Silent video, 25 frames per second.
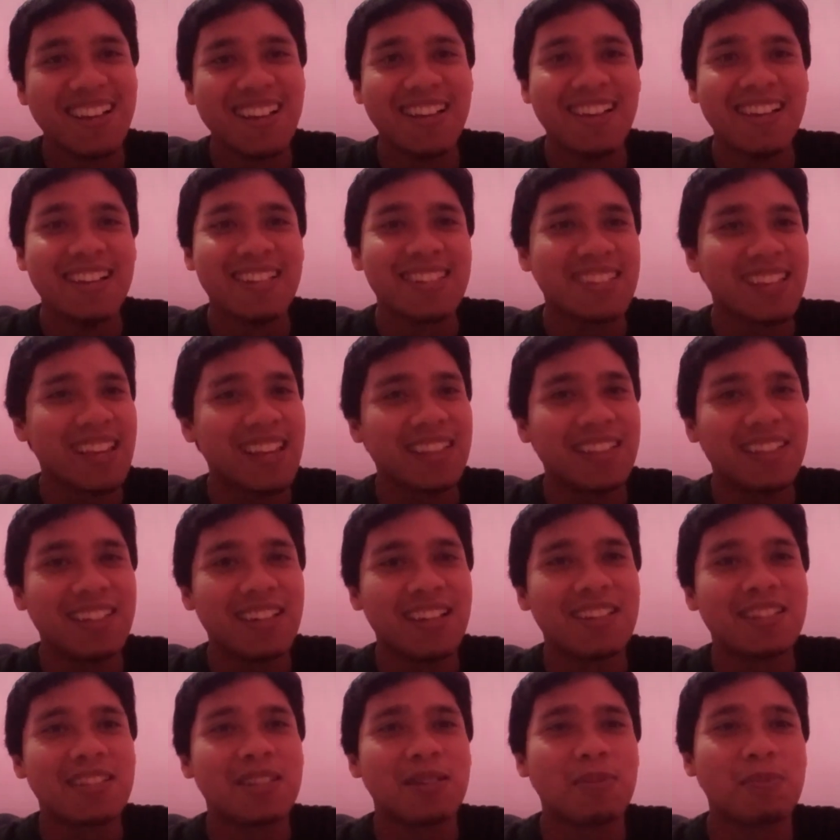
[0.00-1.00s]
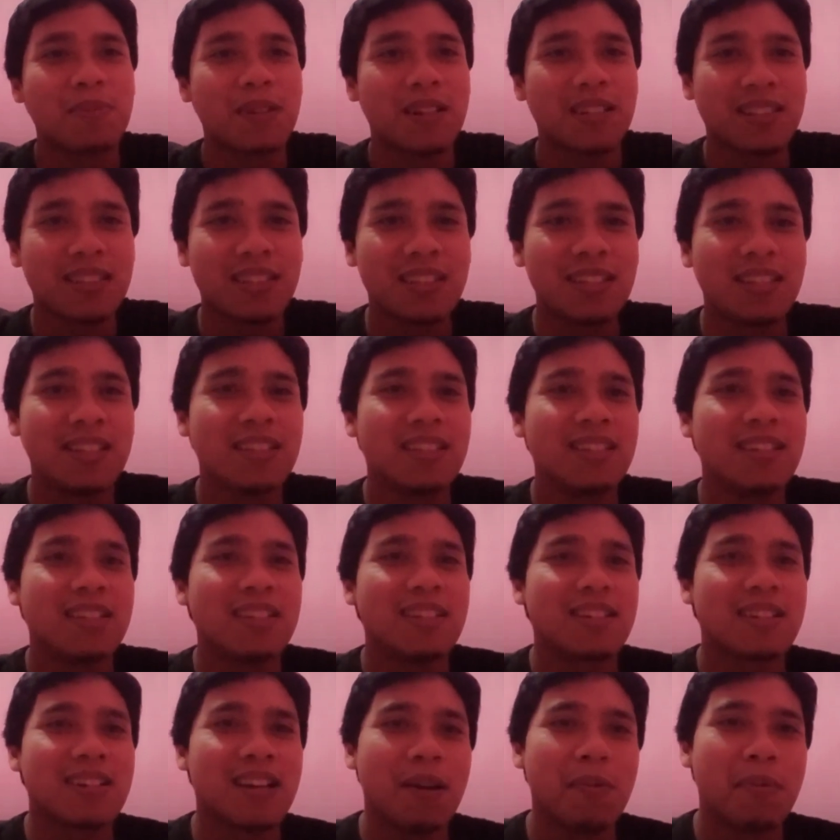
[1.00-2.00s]
saya tidak seperti
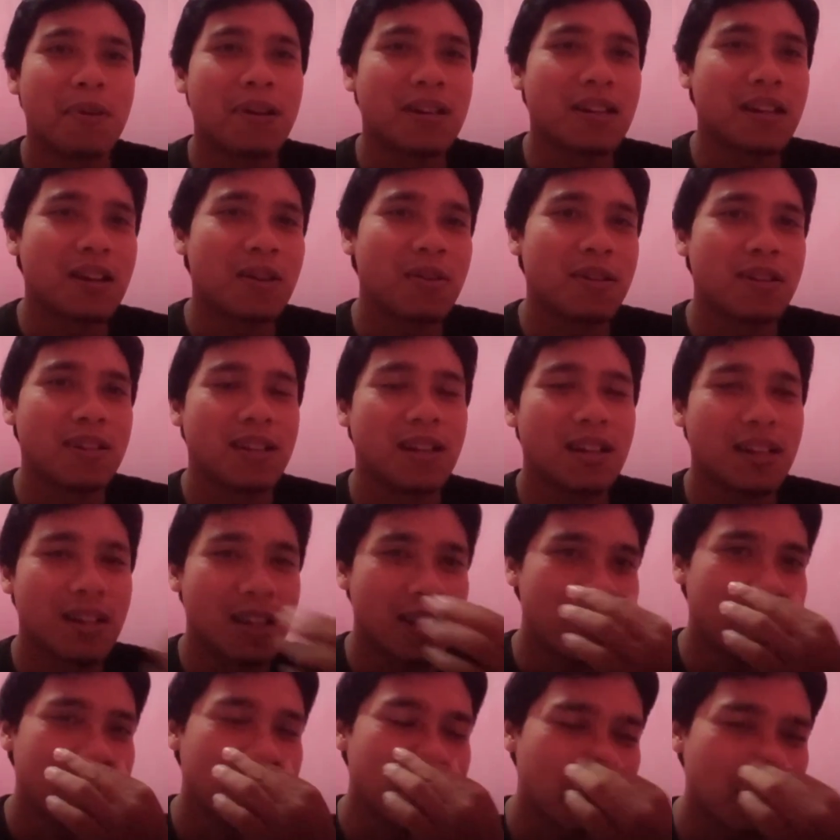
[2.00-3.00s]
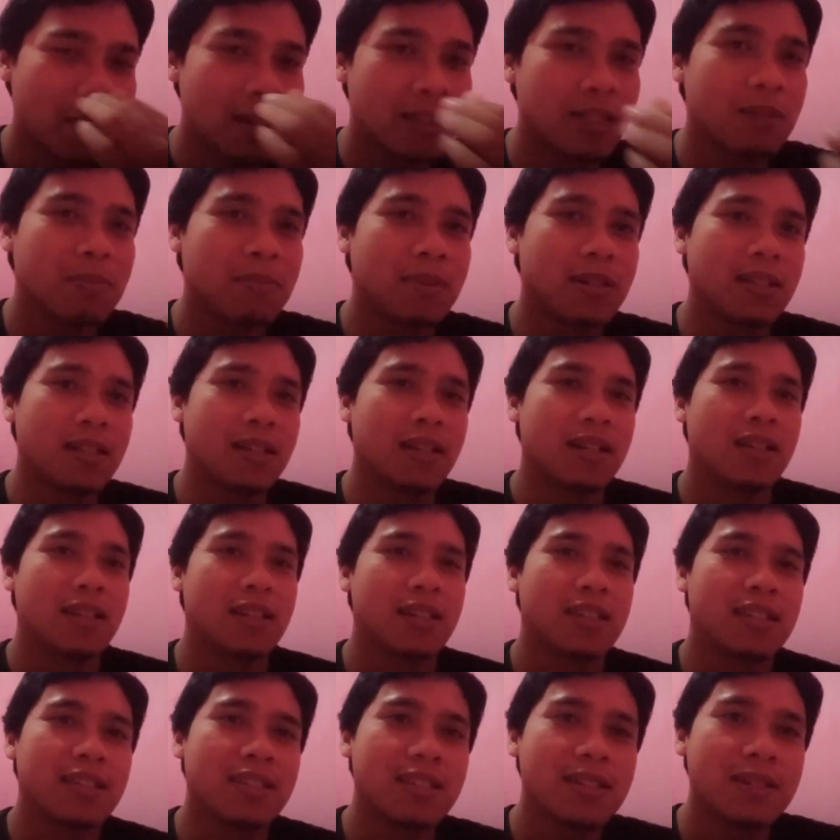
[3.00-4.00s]
kawan-kawan yang lain, teman-teman yang
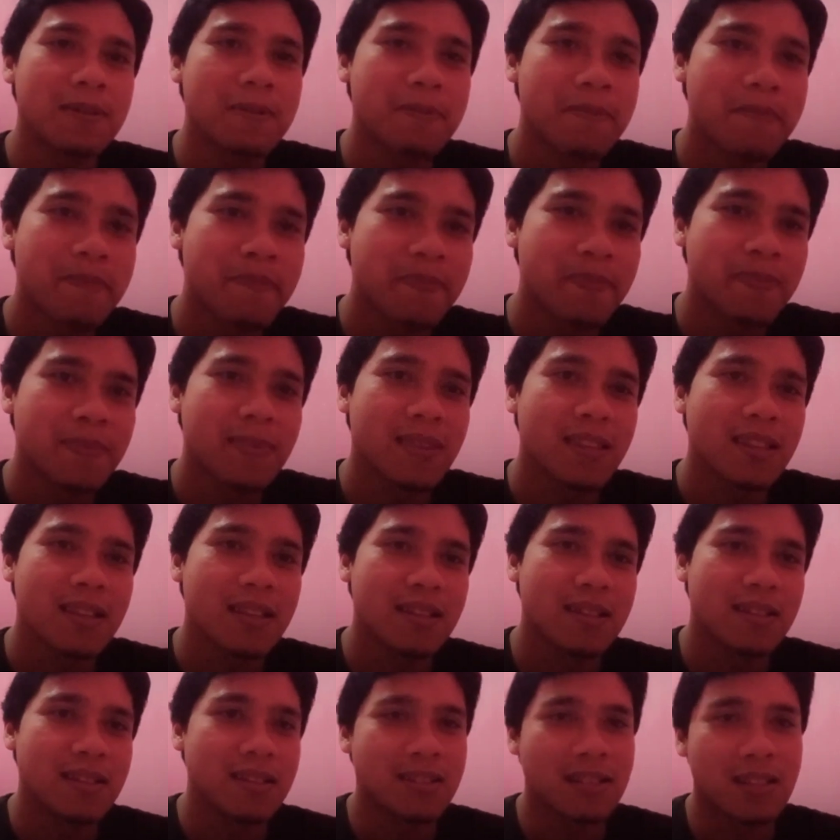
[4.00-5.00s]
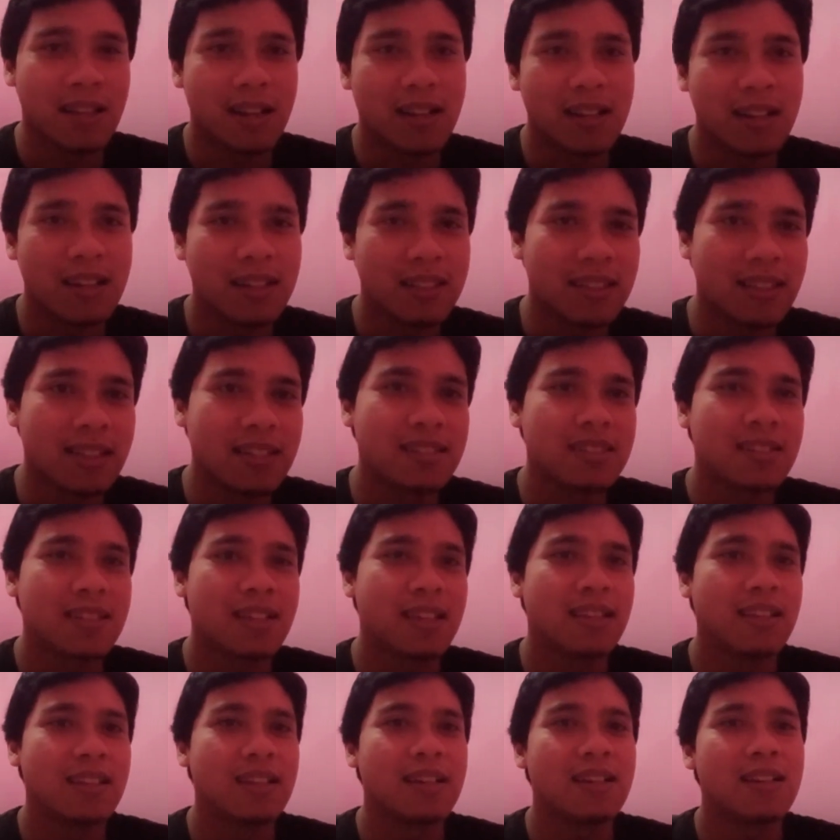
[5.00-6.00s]
lain seangkatan
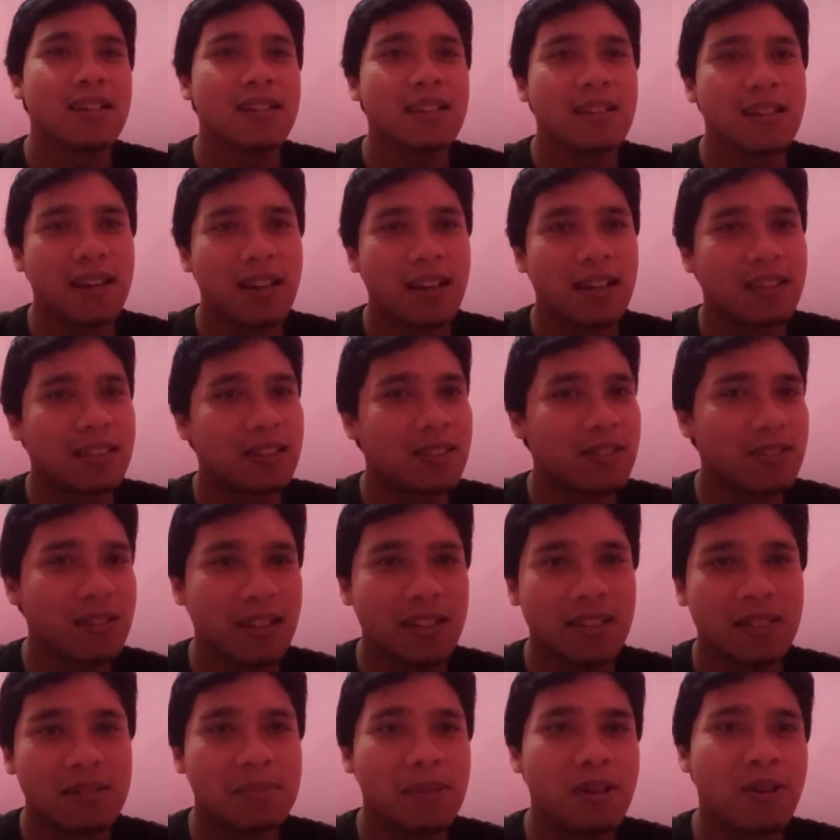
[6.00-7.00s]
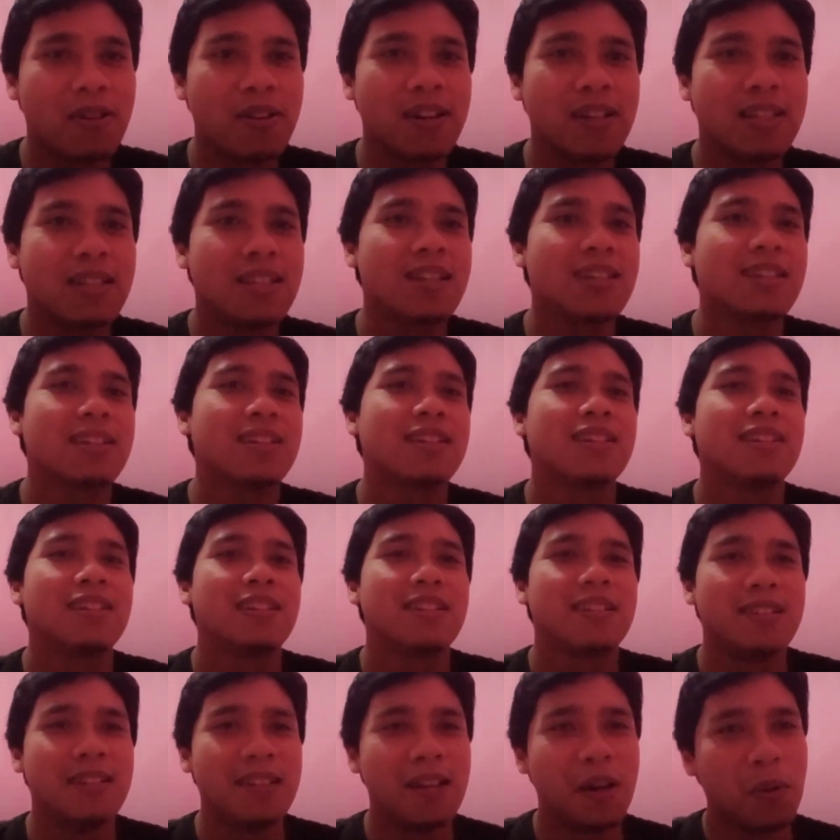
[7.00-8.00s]
saya atau yang di bawahnya.
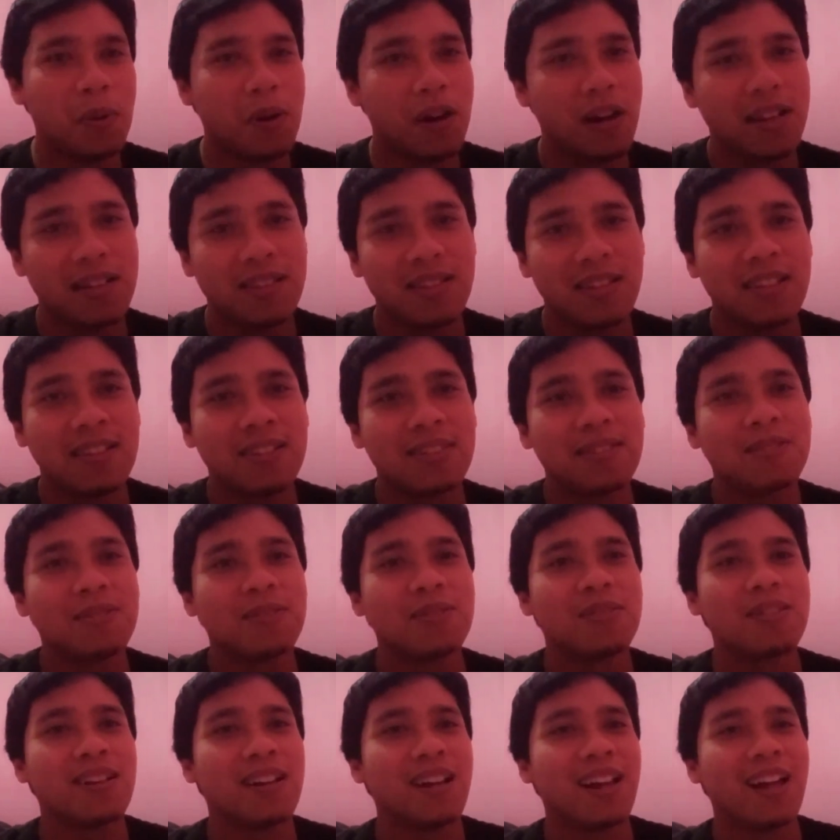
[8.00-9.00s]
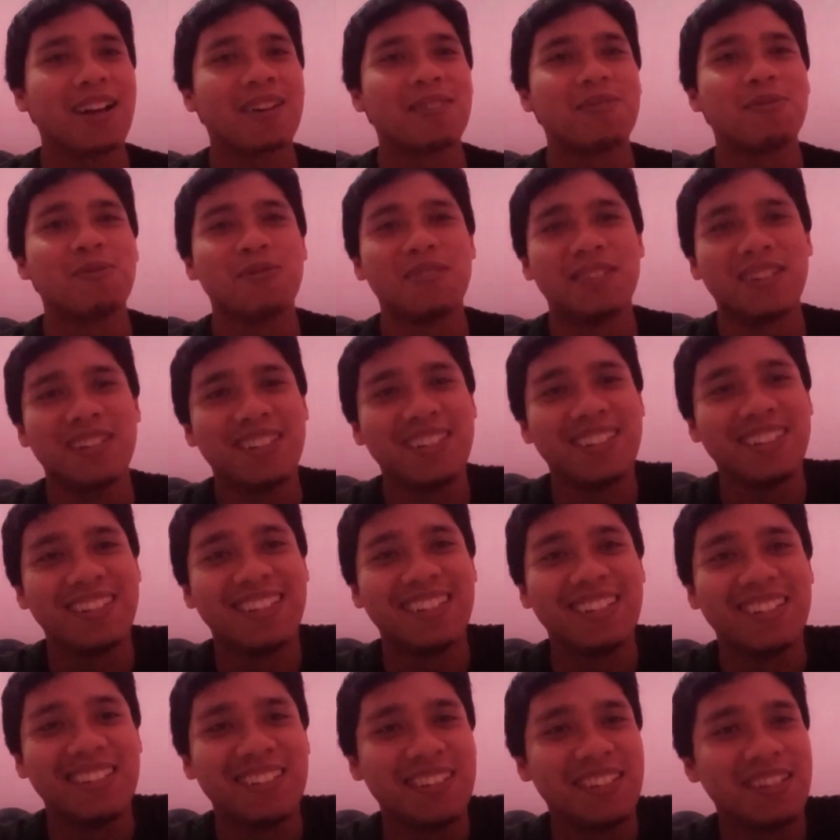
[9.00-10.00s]
Dakwahnya itu laku
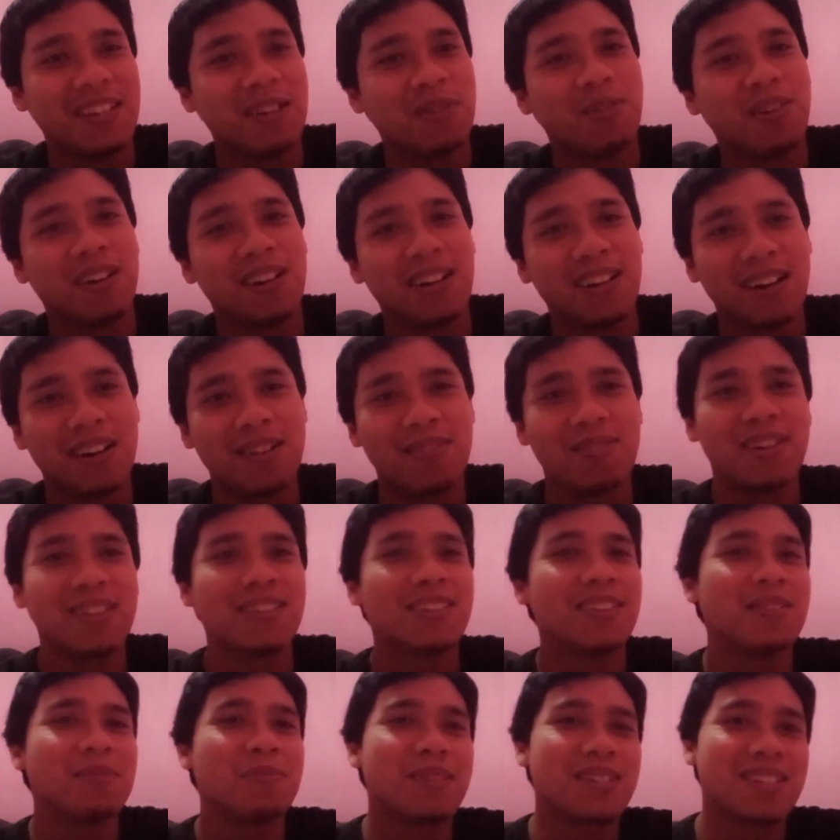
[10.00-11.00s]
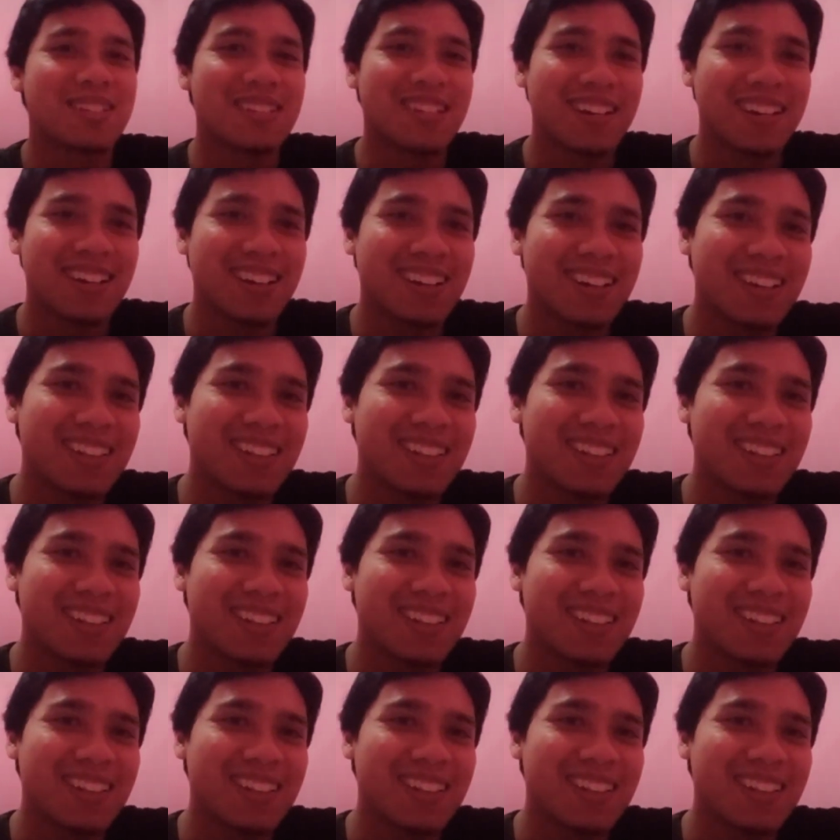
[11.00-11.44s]
di iwan ahwat di masyarakat.